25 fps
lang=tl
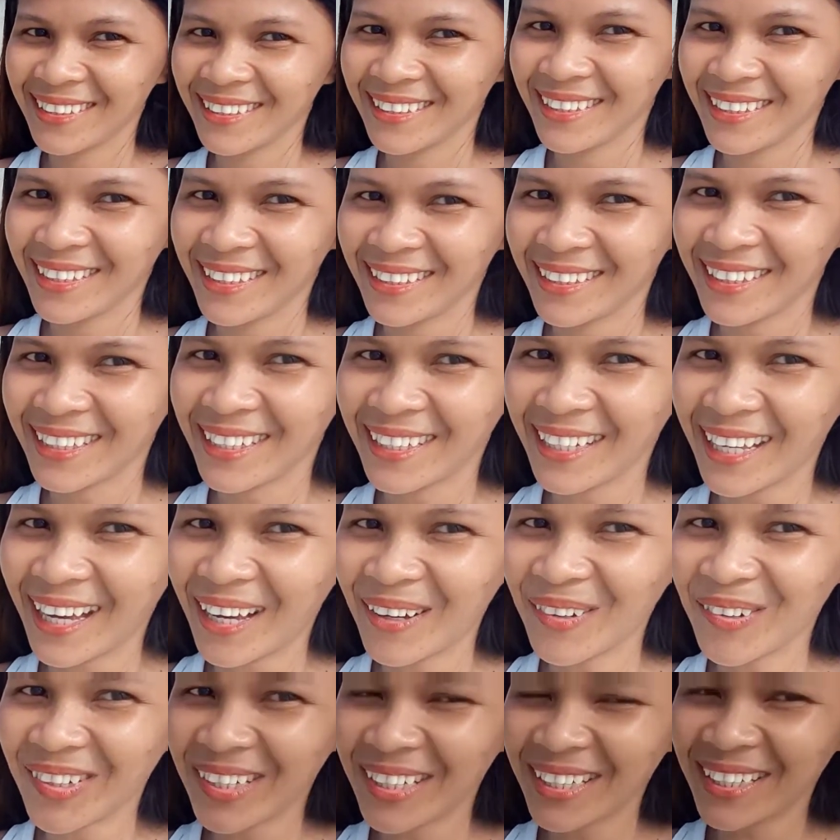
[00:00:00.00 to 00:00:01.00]

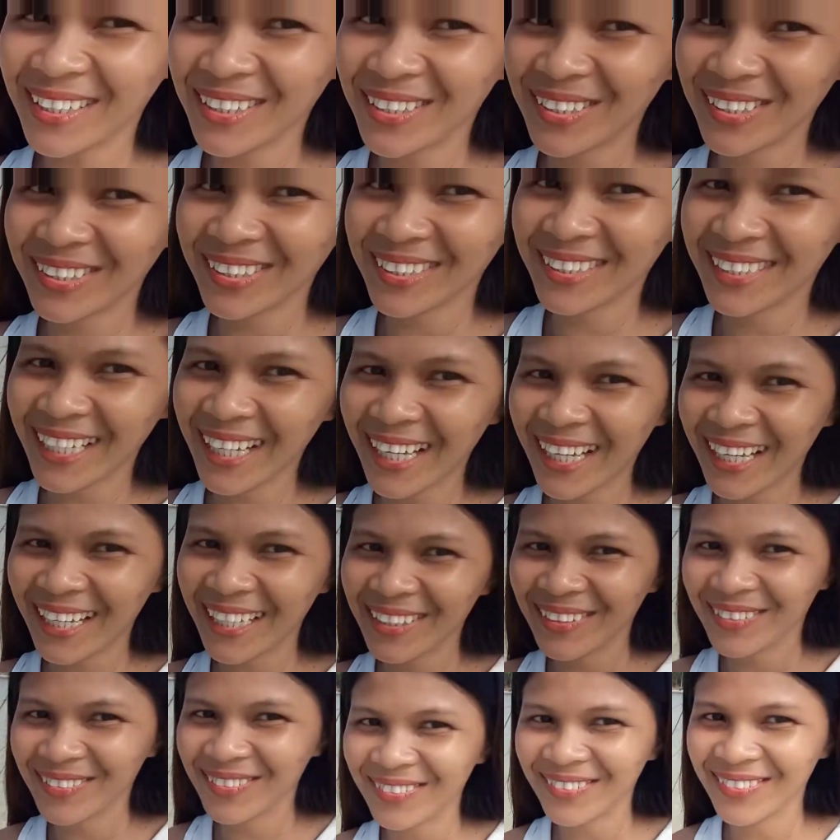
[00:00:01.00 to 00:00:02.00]
Tinawa gyud kaayo.
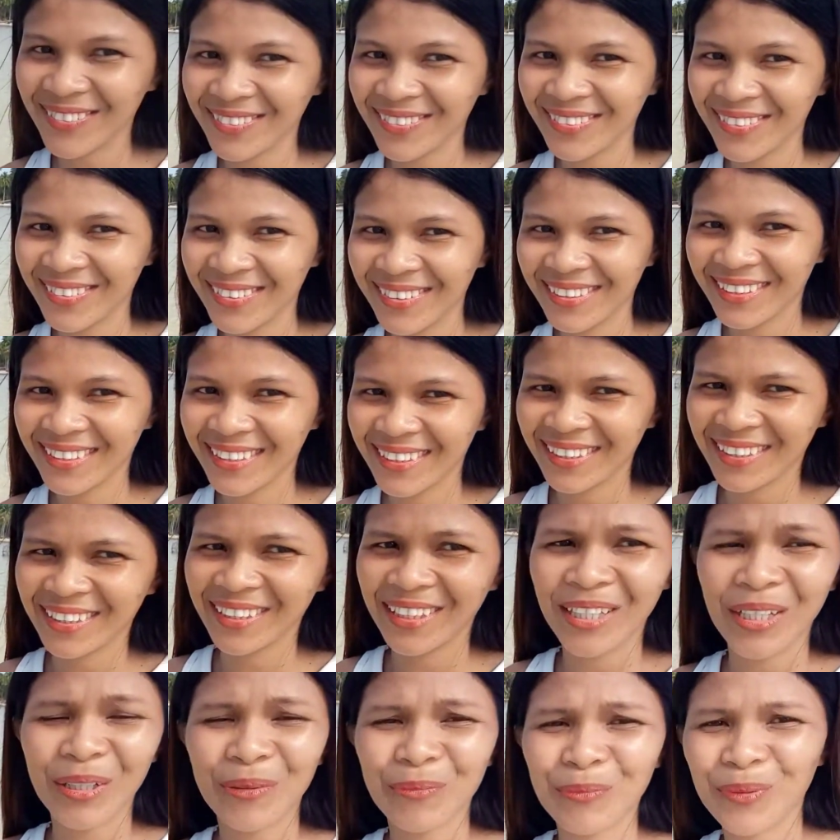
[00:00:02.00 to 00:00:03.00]

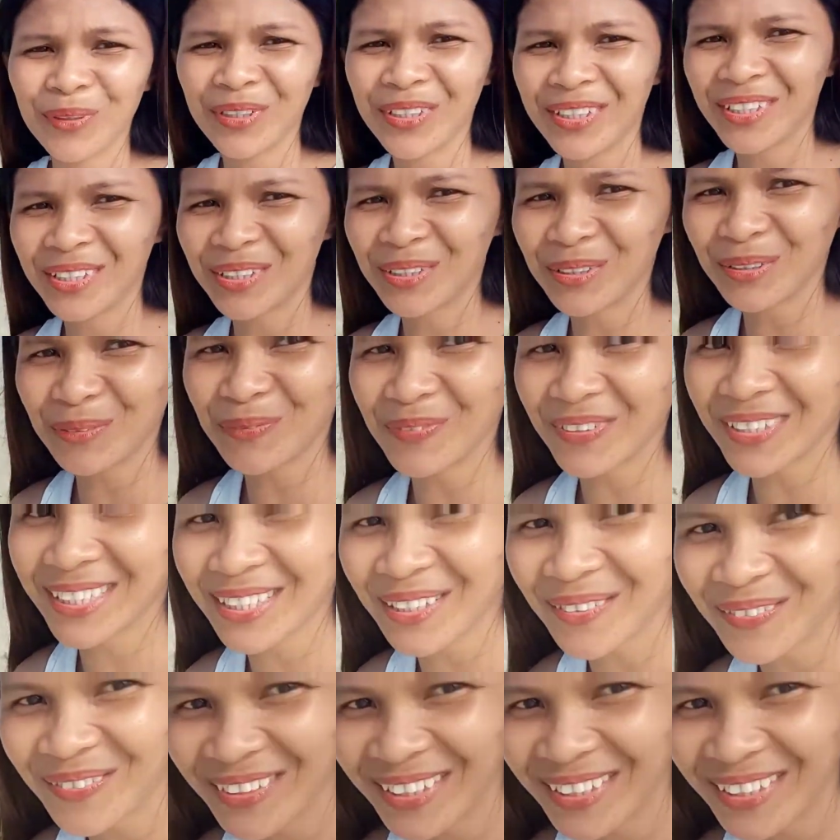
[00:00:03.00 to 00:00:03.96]
Pwede gyud masamina